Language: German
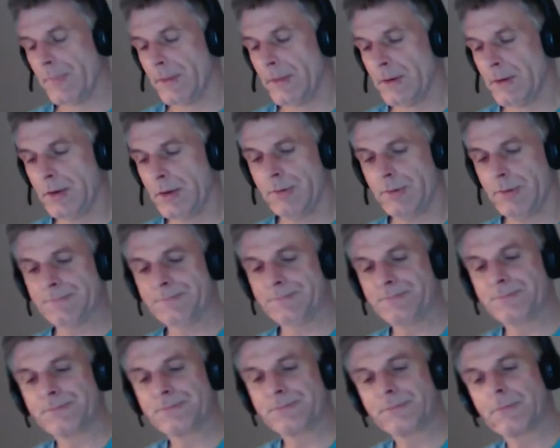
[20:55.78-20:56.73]
Ja.
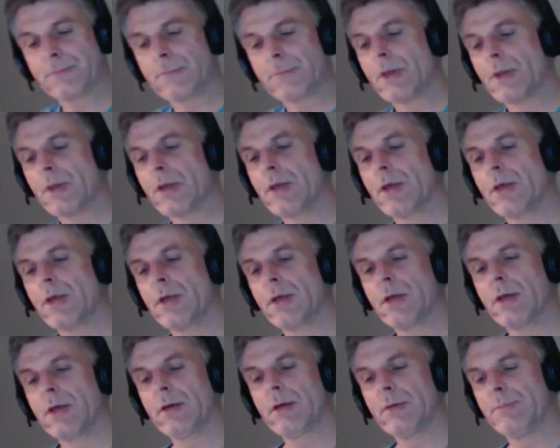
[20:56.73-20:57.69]

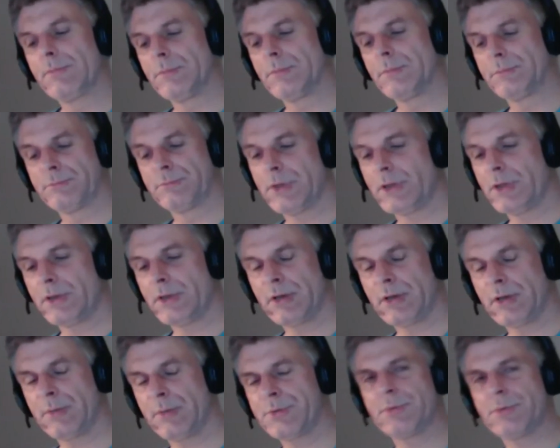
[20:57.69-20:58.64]
Ähm, naja,
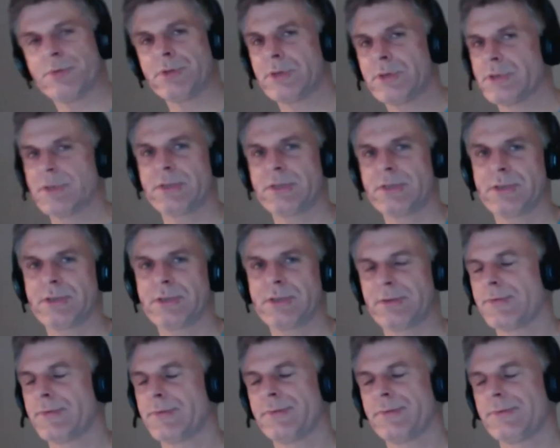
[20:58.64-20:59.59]
Abstimmung, das ist,
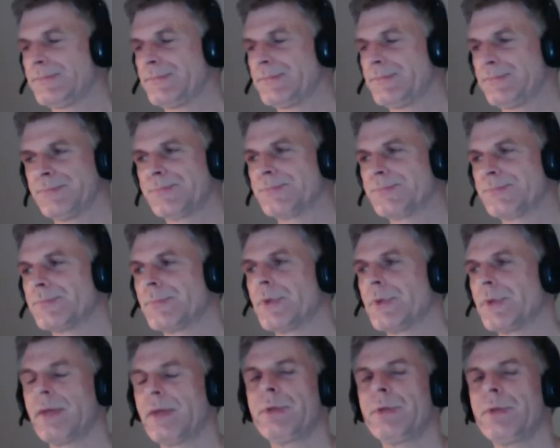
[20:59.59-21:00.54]

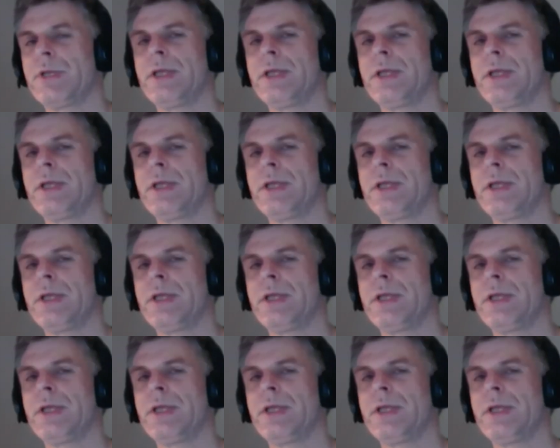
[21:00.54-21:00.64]
ich meine, die